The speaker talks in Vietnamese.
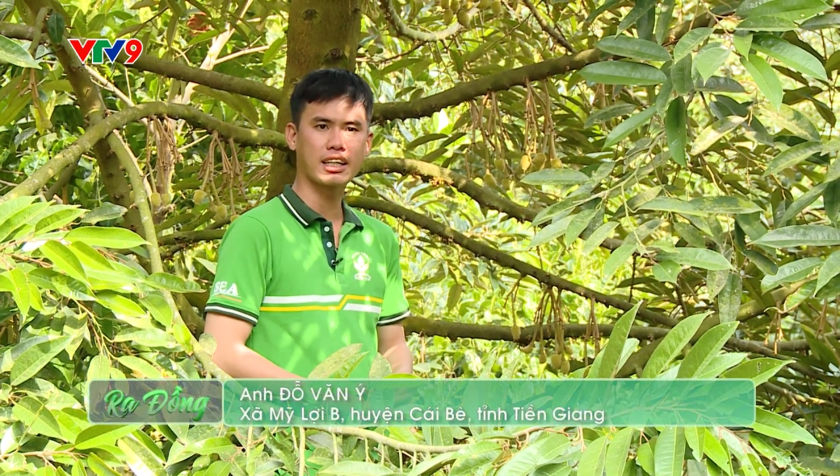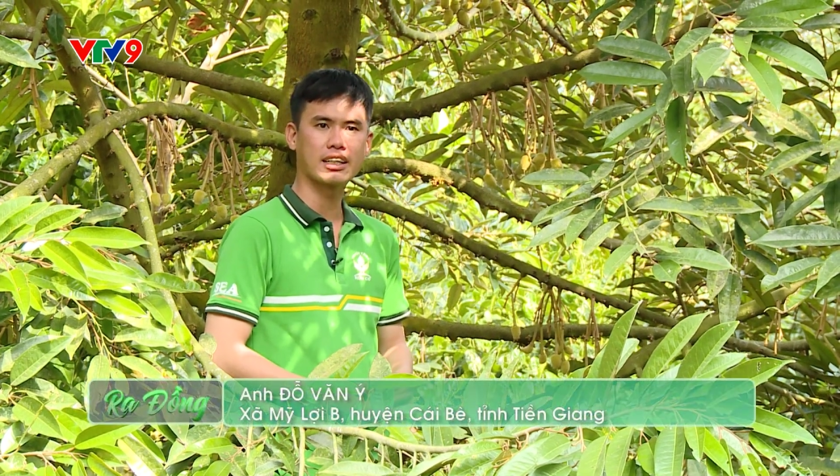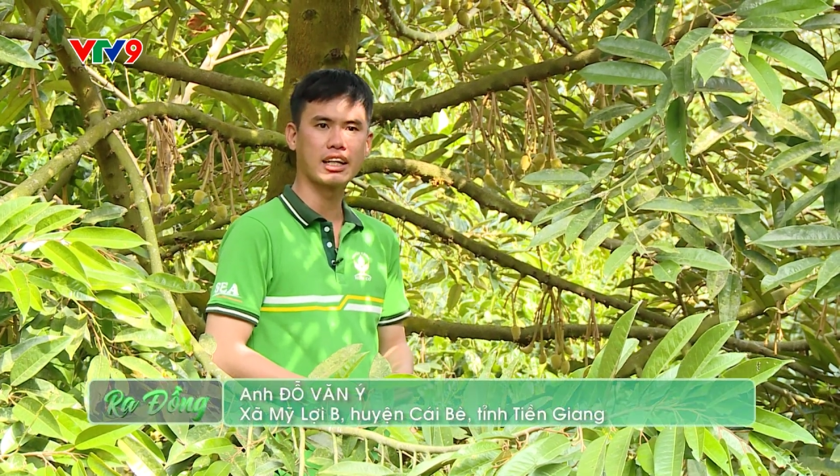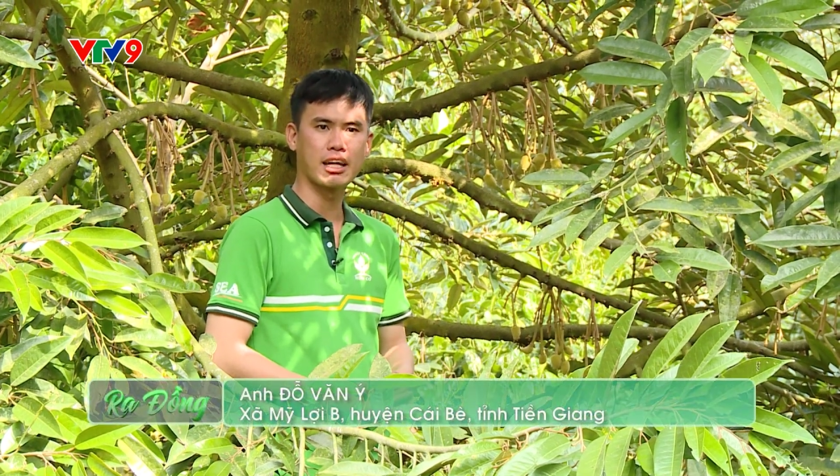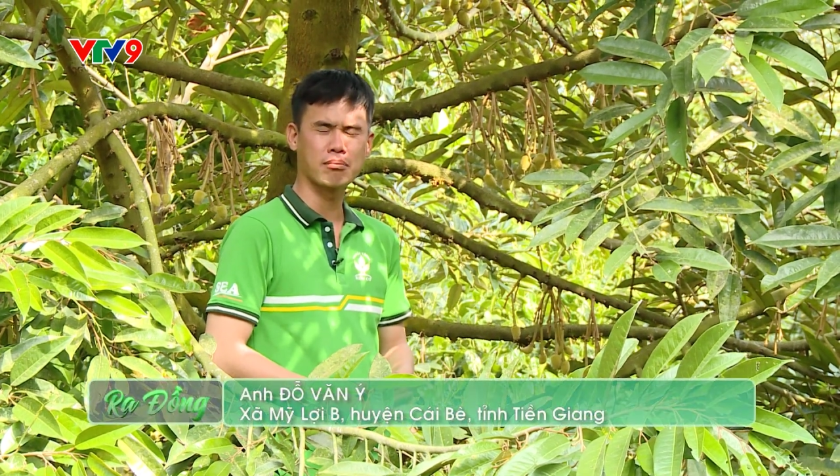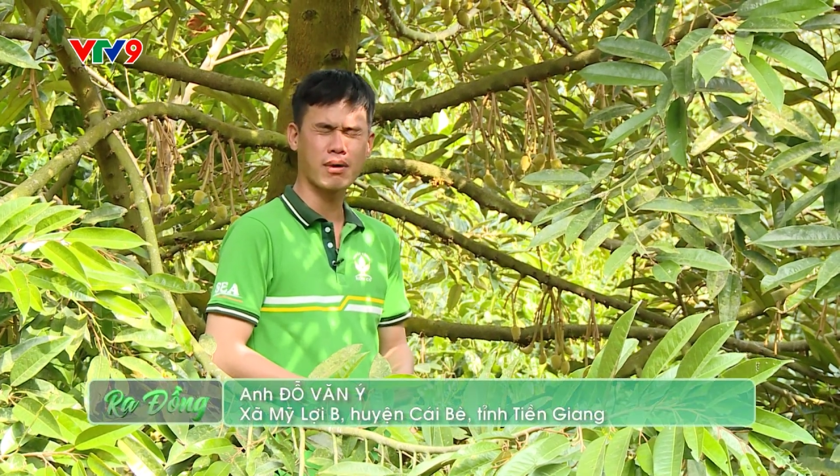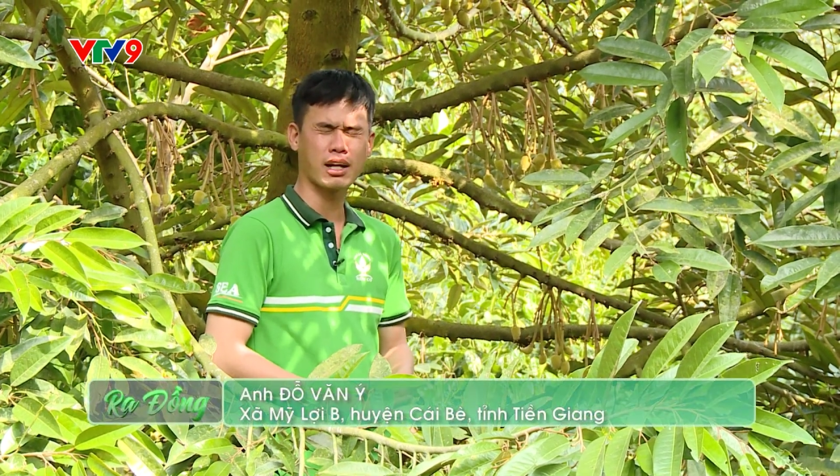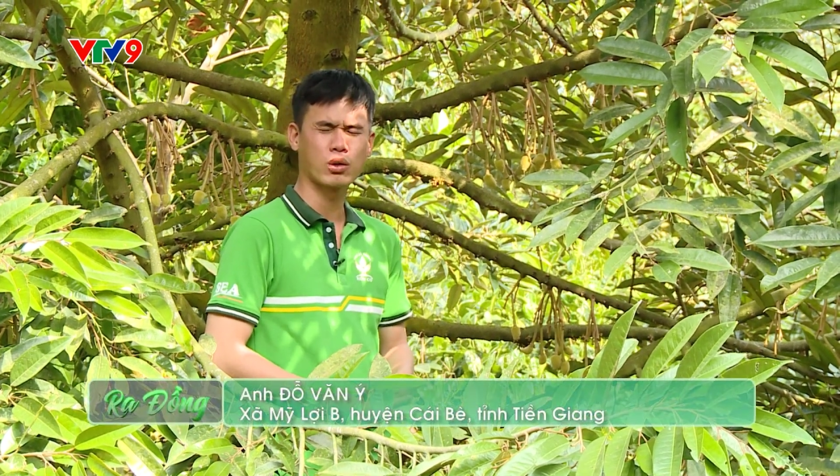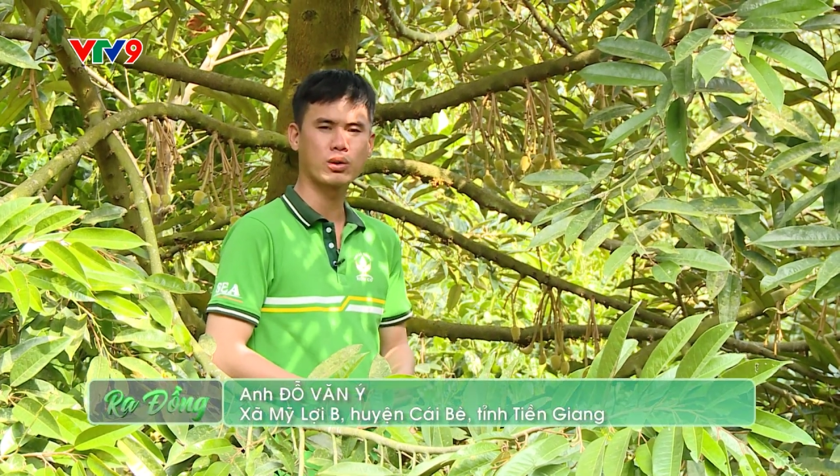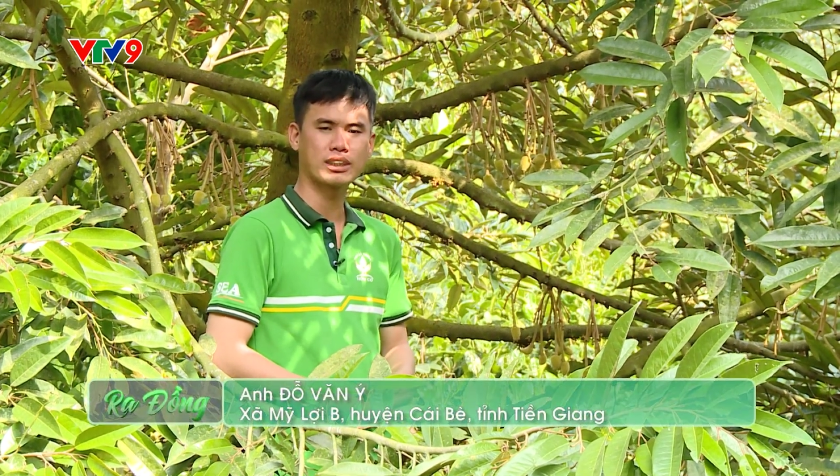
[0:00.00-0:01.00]
kinh nghiệm mà
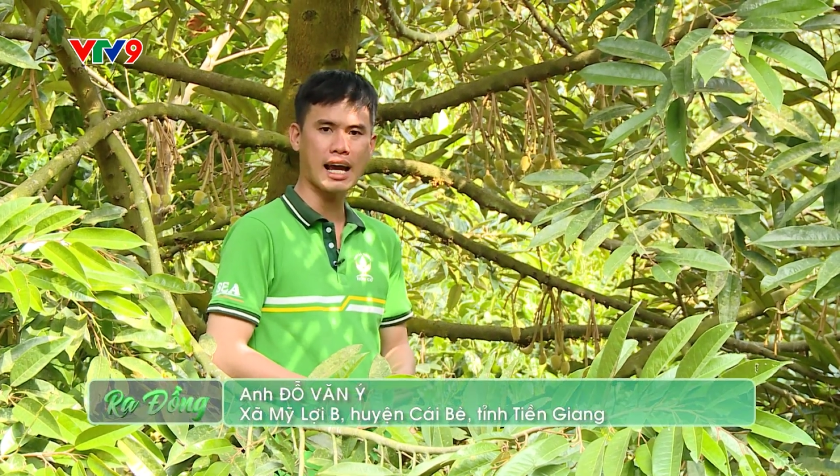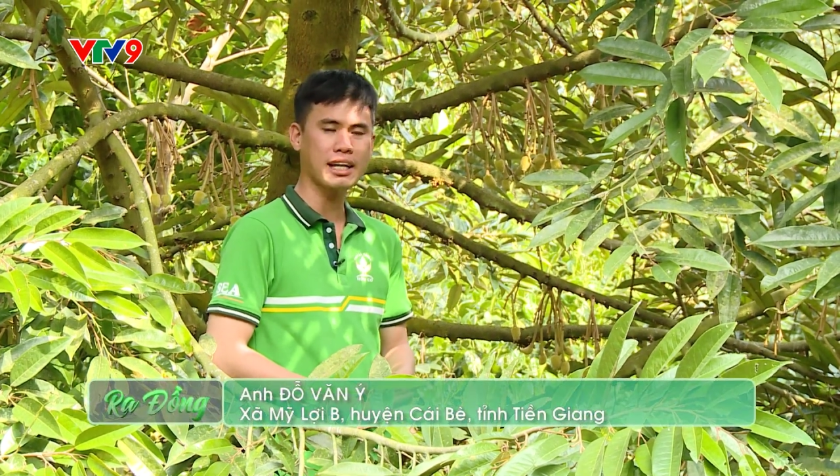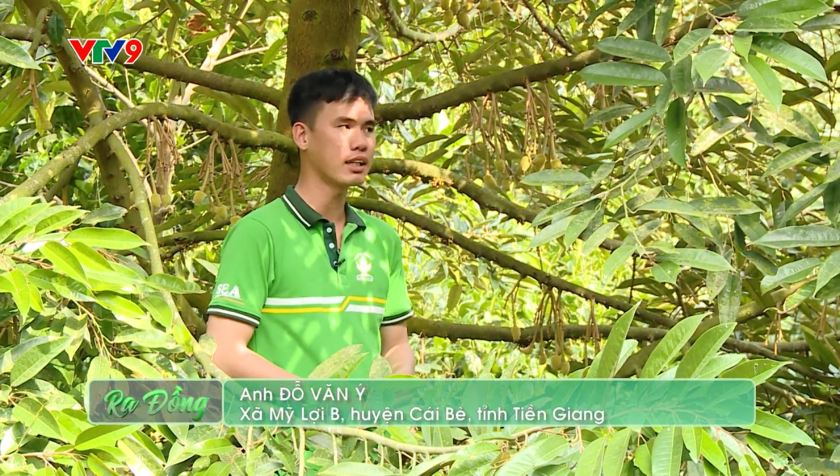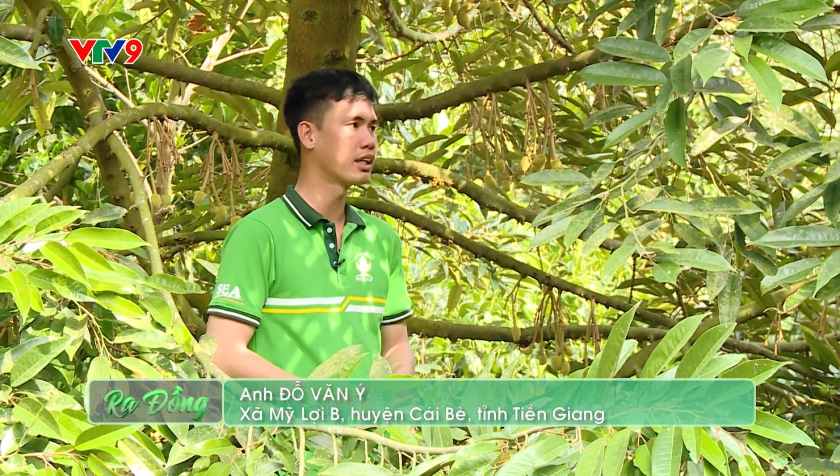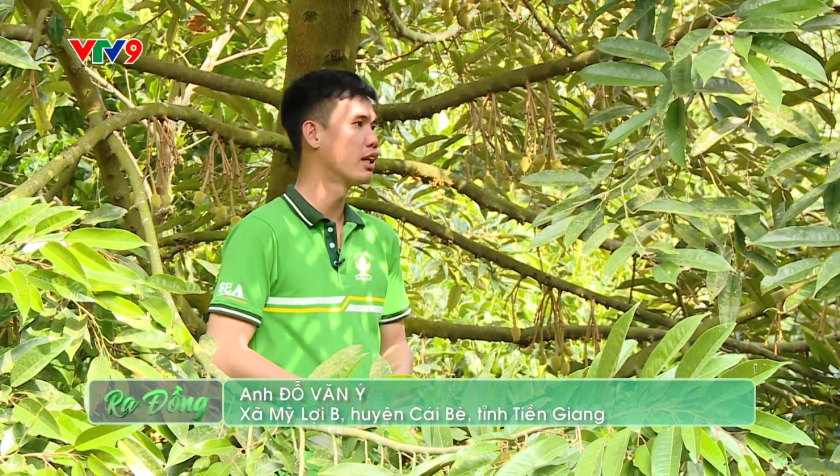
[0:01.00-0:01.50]
nuôi trái.